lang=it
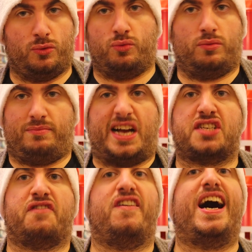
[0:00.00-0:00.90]
un,
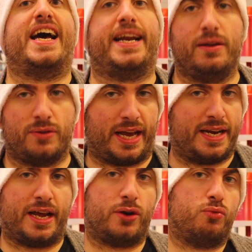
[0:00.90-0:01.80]
asfare, ok?
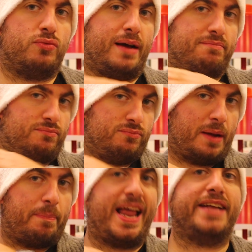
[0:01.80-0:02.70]
Ne hanno una,
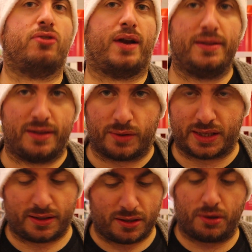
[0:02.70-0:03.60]
una pletora di
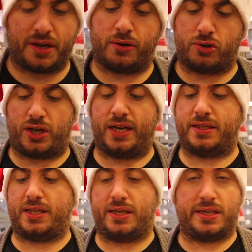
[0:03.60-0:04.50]
questi titoli, ne ho
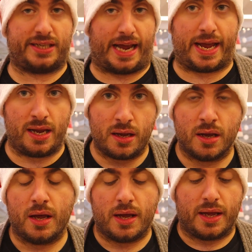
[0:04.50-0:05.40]
scelti sei.
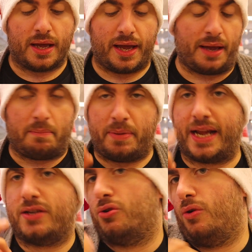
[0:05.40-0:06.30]
e
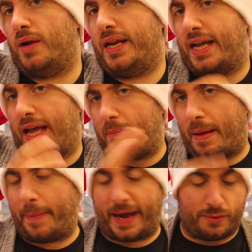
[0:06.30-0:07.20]
perché sono quelli che a
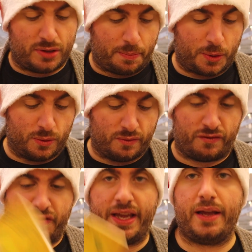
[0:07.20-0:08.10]
me parlano di più.
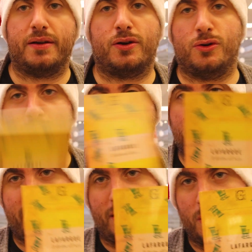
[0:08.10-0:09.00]
Vi
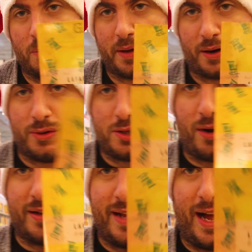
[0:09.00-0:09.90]
consiglio per
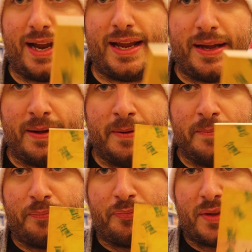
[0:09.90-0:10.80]
questo Natale
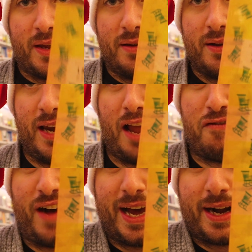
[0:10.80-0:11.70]
la
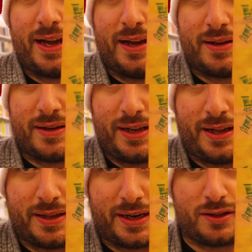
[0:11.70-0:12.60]
Farg,
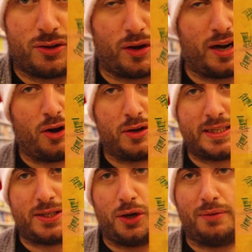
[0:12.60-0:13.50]
il diritto
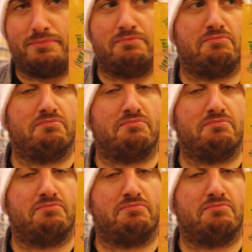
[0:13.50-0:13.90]
all'ozio,